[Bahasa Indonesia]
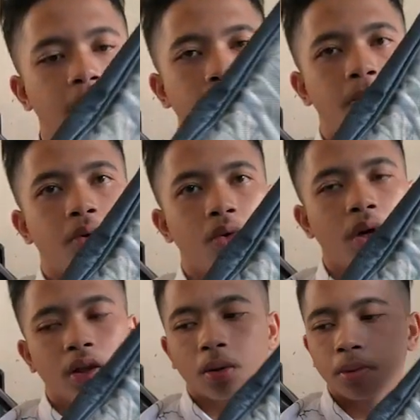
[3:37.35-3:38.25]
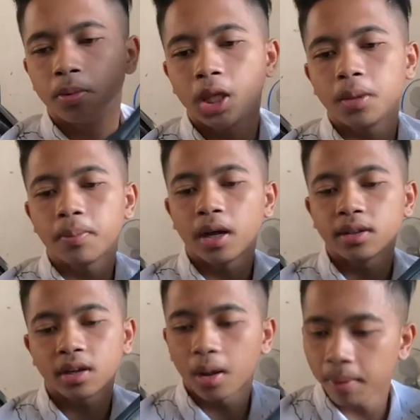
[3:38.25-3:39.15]
buat berburu ataupun
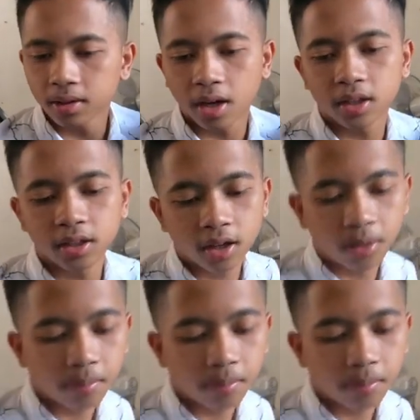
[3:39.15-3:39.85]
menyimpan senapan saat tidak